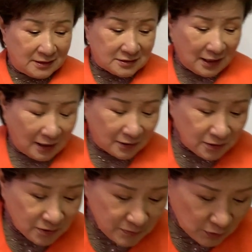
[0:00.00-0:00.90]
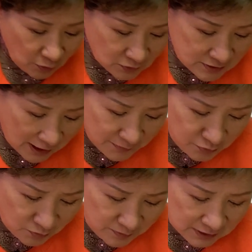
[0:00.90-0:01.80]
자 그러면 요
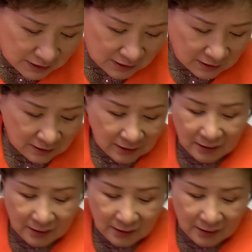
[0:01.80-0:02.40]
작품이